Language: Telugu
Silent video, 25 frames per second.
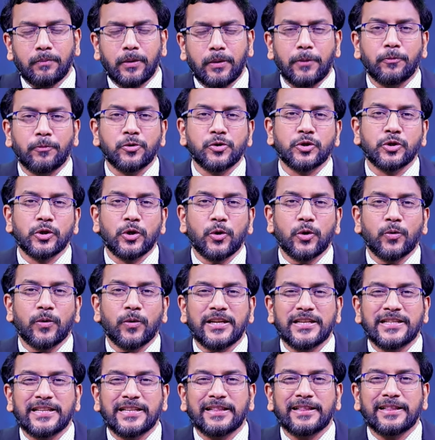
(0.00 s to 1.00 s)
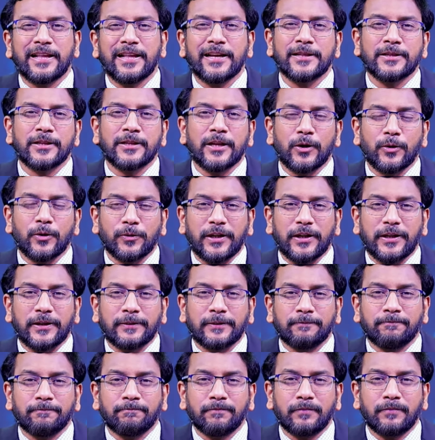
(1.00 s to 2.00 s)
ప్రపంచంలో కొన్ని సిద్ధాంతాలు ఉన్నాయి
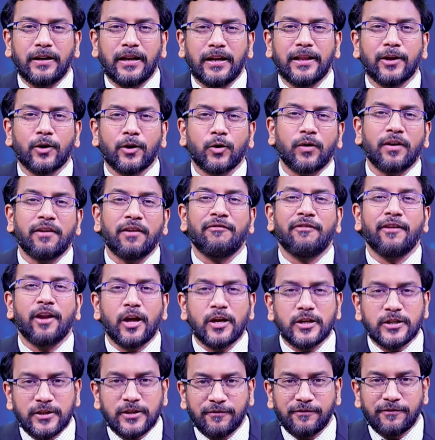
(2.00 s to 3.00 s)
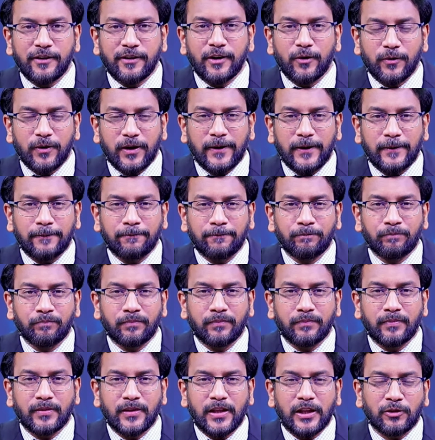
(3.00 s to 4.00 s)
లేదా కొన్ని ఫిలాసఫీలు ఉన్నాయి
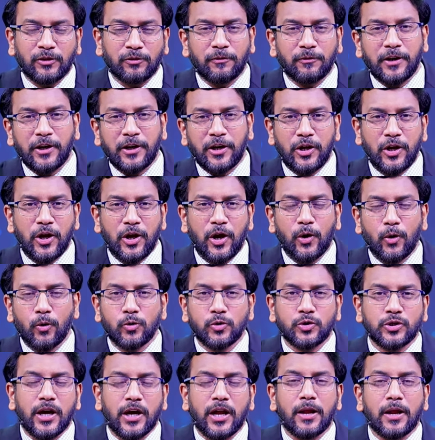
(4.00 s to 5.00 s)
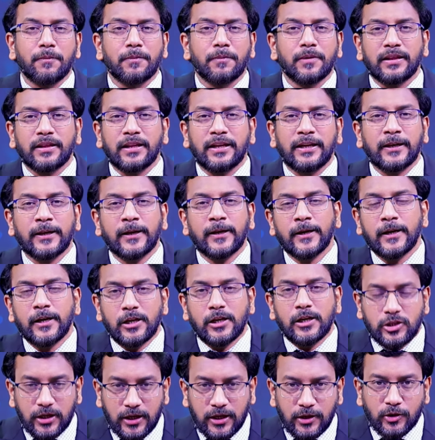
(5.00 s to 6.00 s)
తత్వజ్ఞానులు చాలామంది
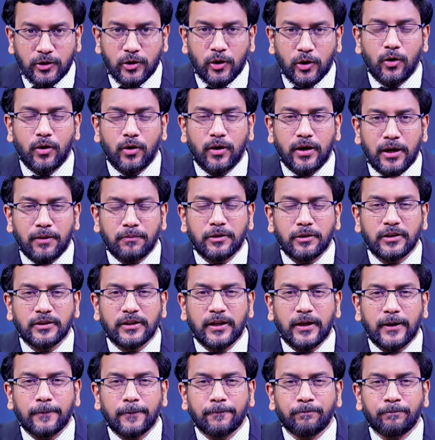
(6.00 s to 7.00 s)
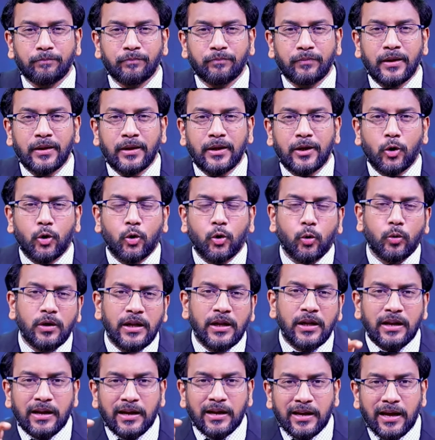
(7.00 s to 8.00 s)
చరిత్రలో కనబడతారు
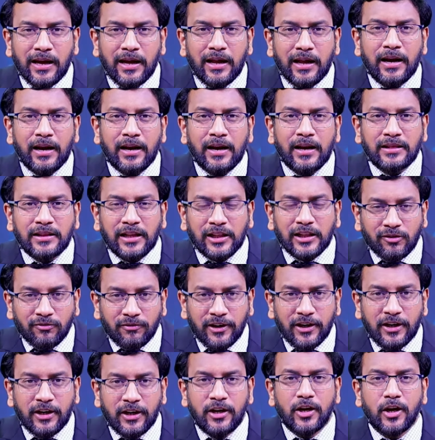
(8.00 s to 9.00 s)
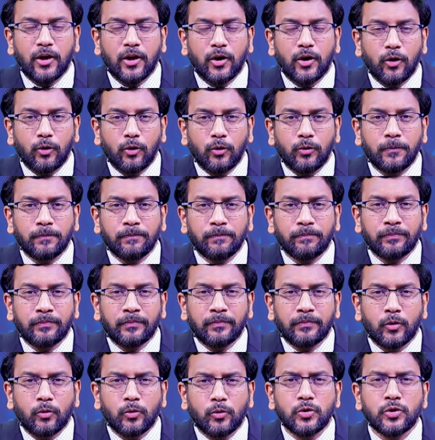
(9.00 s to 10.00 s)
కొన్ని రకాలైన తత్వజ్ఞానులు
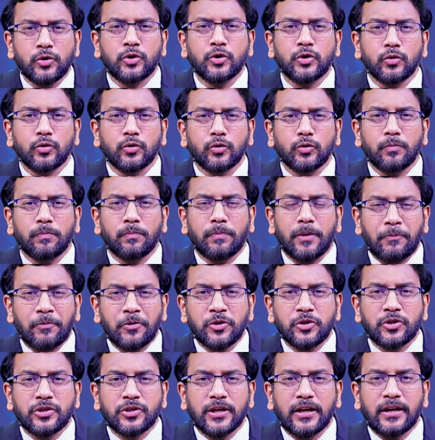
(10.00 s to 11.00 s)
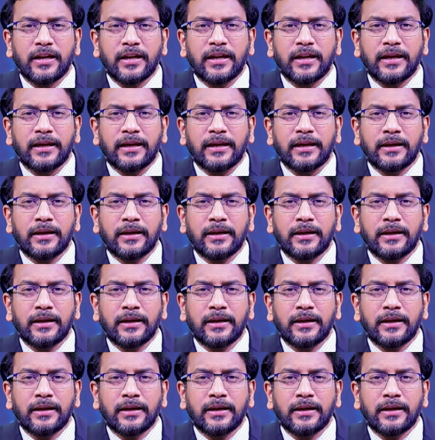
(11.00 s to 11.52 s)
కొంచెం ప్రపంచాన్ని